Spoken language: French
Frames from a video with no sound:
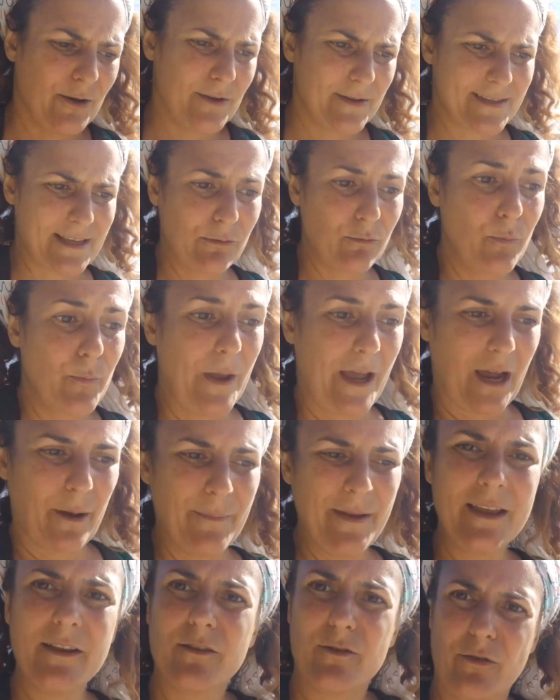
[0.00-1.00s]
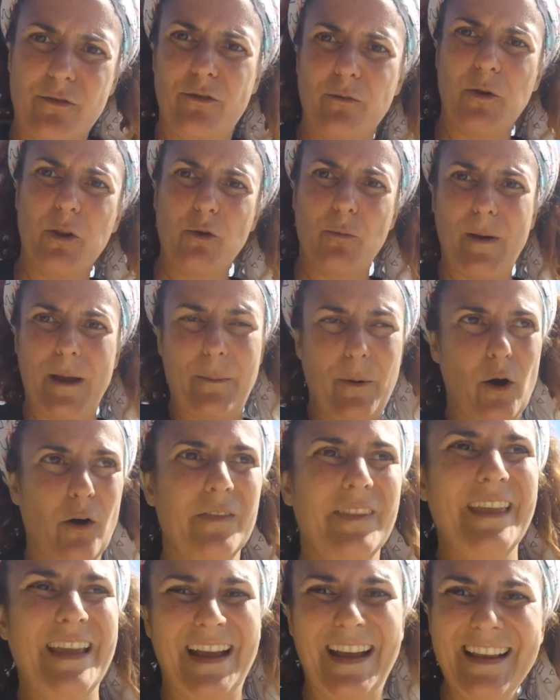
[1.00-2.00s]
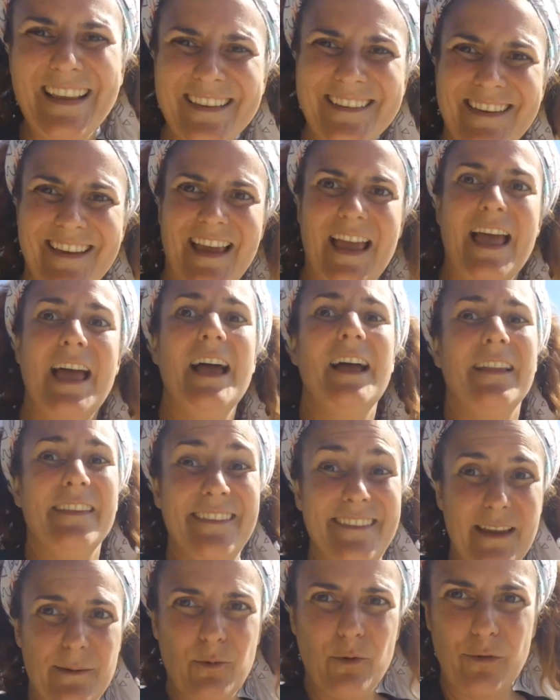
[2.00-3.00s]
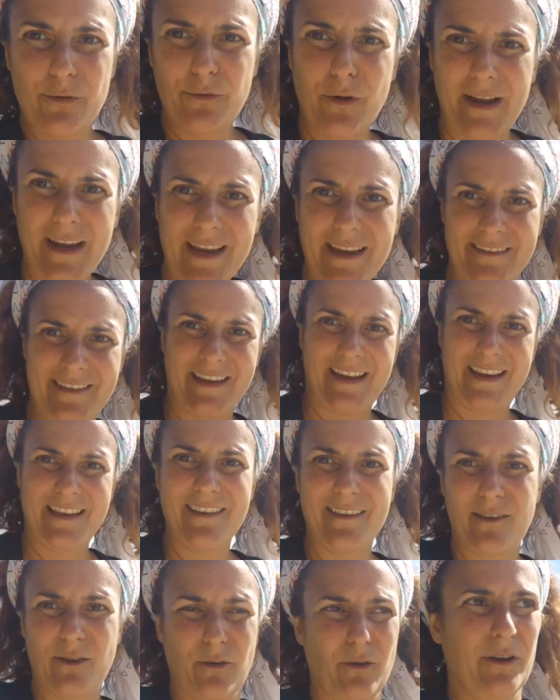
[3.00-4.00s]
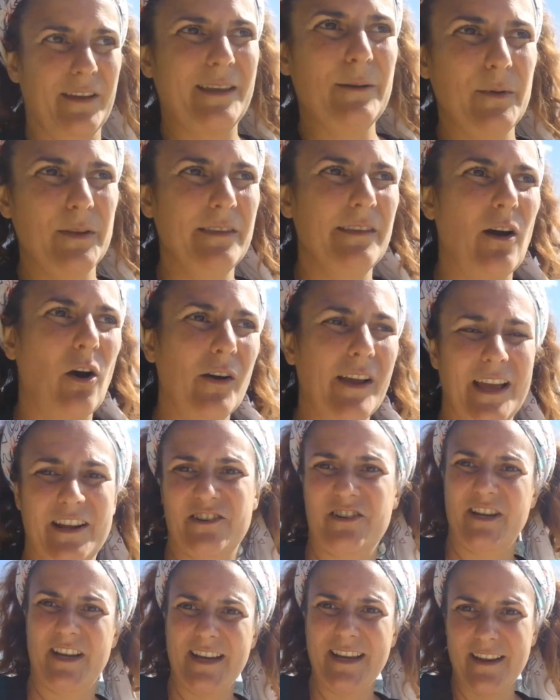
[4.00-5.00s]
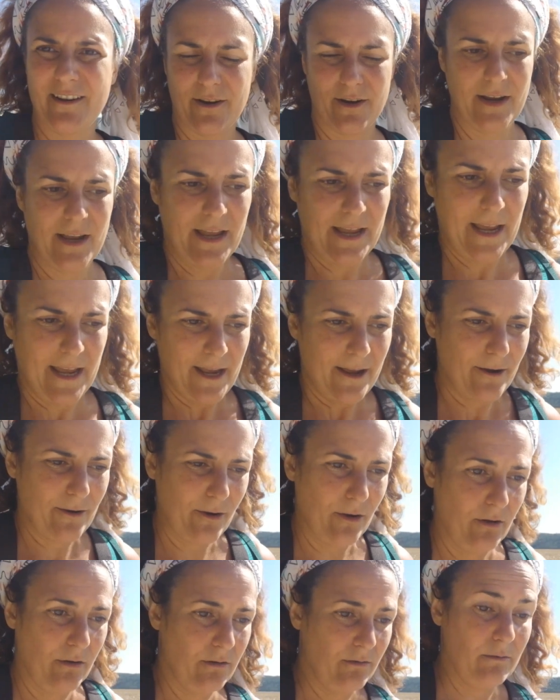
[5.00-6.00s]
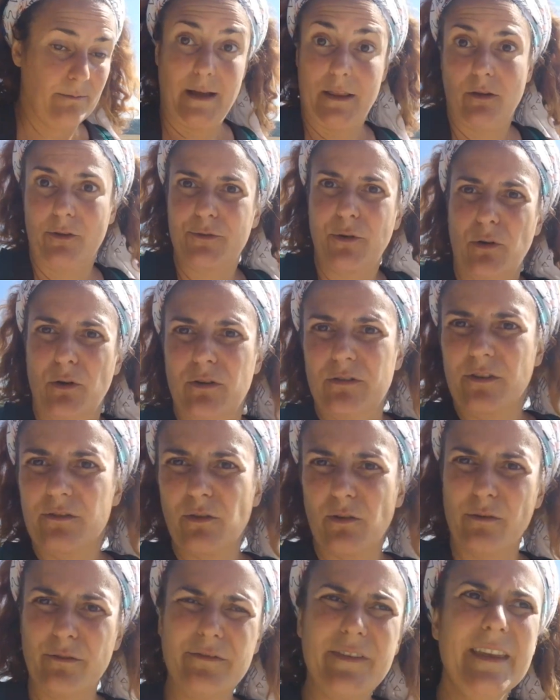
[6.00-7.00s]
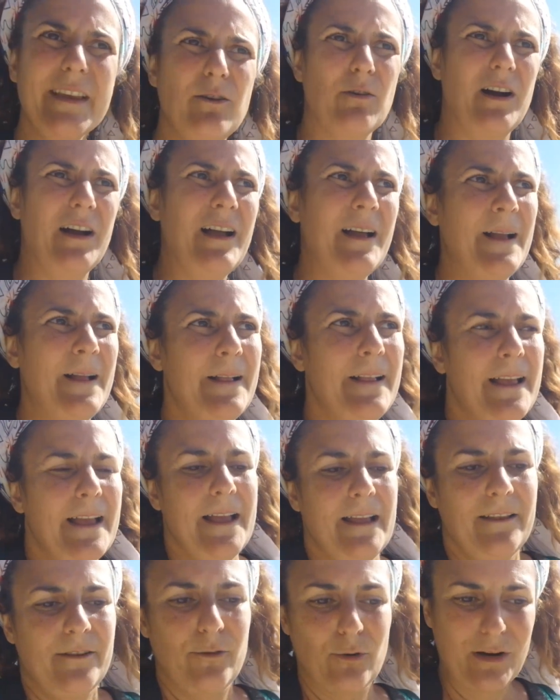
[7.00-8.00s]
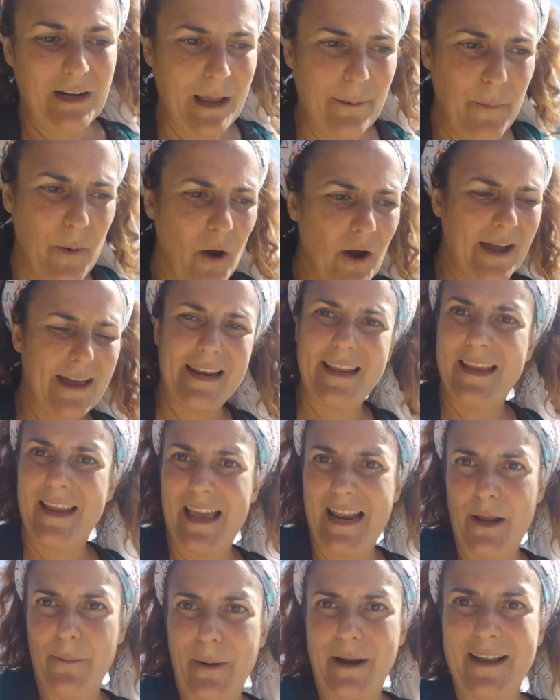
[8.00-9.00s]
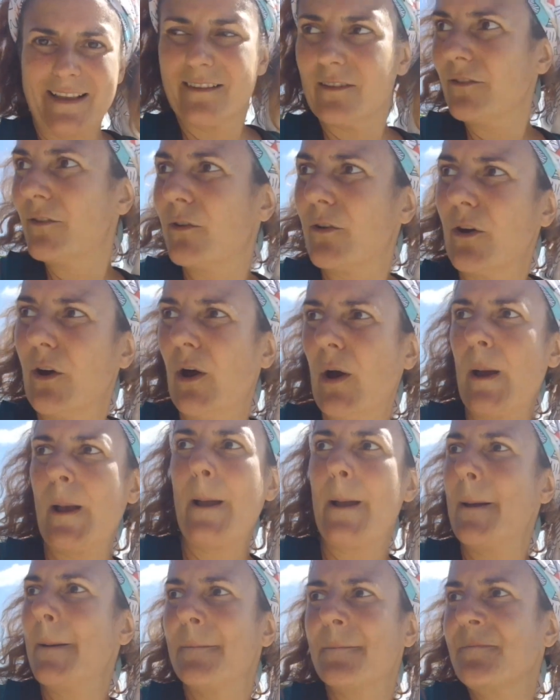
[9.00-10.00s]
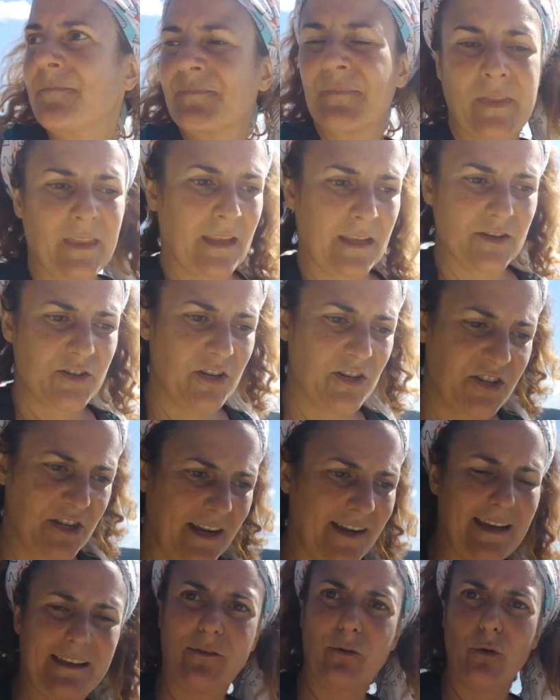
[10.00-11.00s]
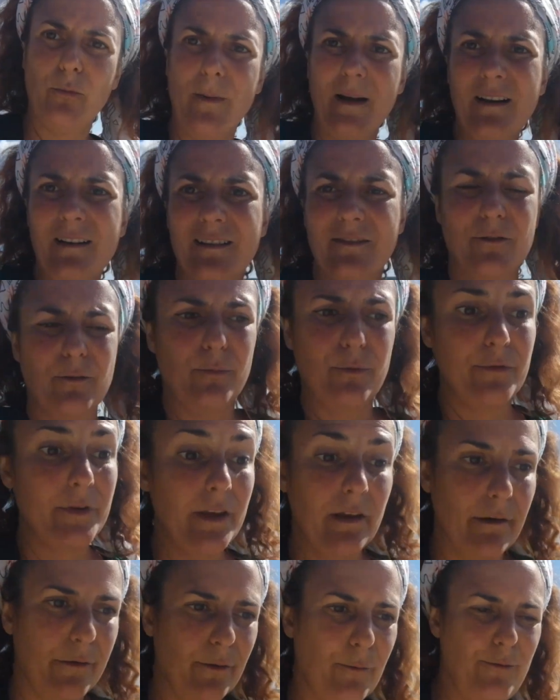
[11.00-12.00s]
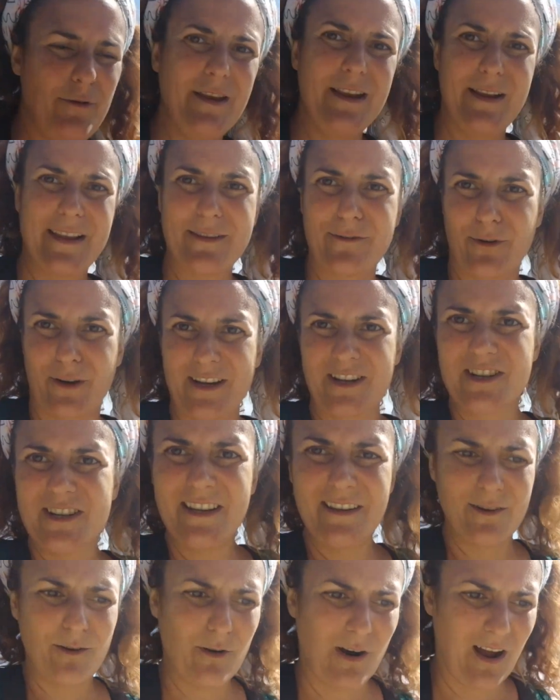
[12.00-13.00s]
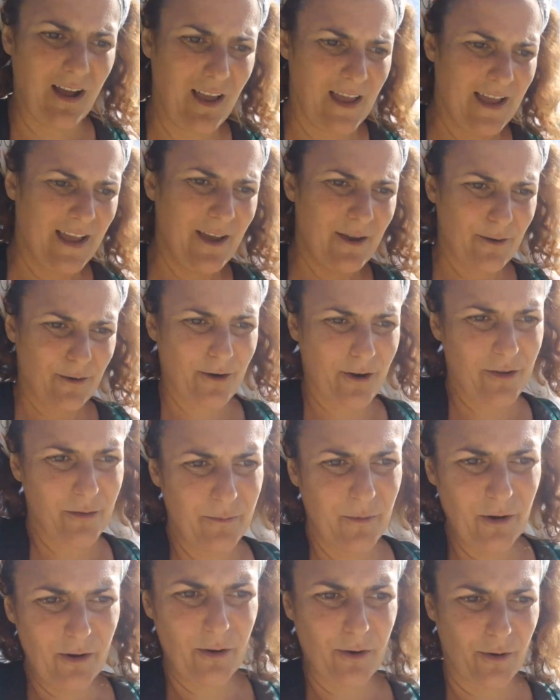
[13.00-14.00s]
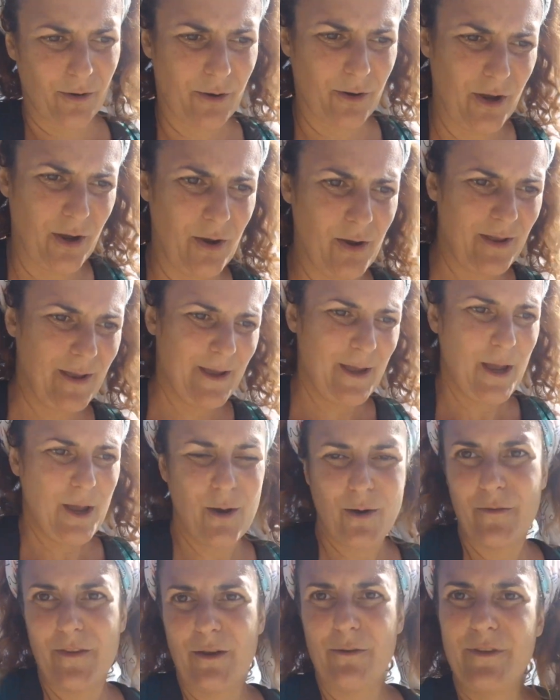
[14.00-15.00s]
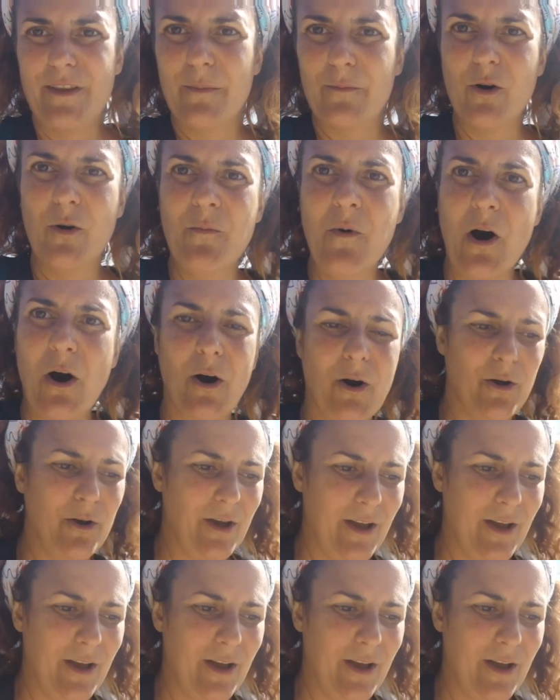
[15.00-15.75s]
ça nous permet justement de ne pas prendre des risques démesurés, des risques qui engageraient bah, notre, notre vie. Quoi. Donc la peur, elle est présente chez chaque être humain depuis, euh, depuis les origines quoi. Heureusement que euh, on a eu des moments euh,